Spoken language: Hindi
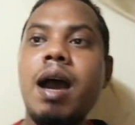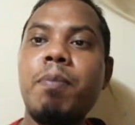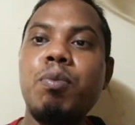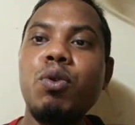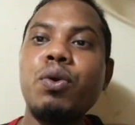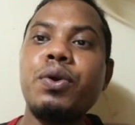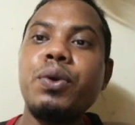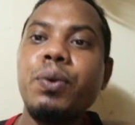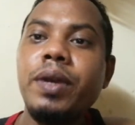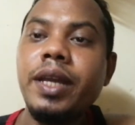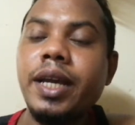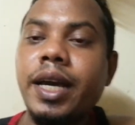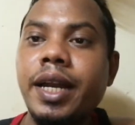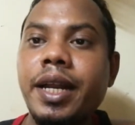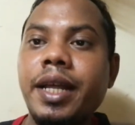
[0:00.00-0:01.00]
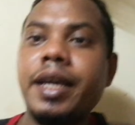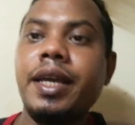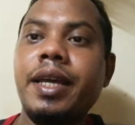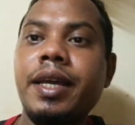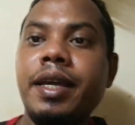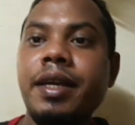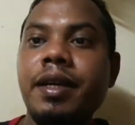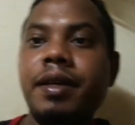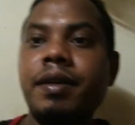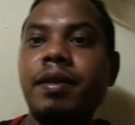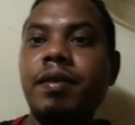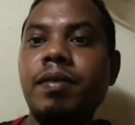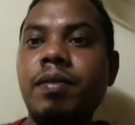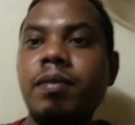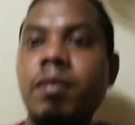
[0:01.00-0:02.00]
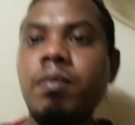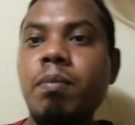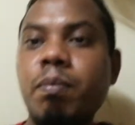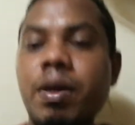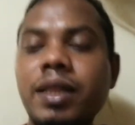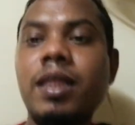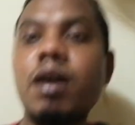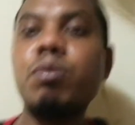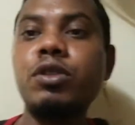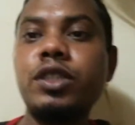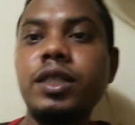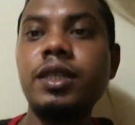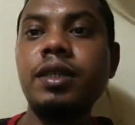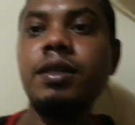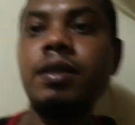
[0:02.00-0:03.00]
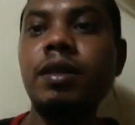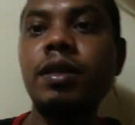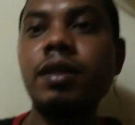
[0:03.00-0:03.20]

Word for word: आप लोग क्यों नहीं कर रहे बताओ मुझे